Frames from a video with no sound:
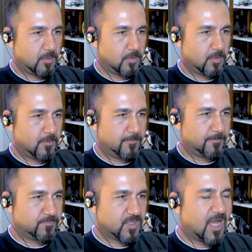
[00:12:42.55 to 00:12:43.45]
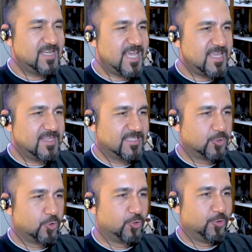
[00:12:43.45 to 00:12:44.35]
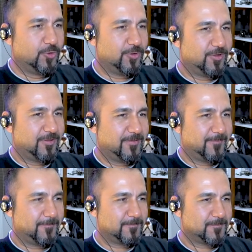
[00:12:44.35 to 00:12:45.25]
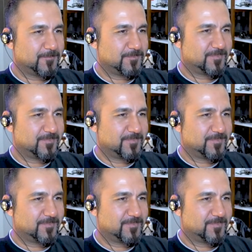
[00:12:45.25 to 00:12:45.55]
Anam. Aa niye indirdin onu? Abi heyecanlandım lan.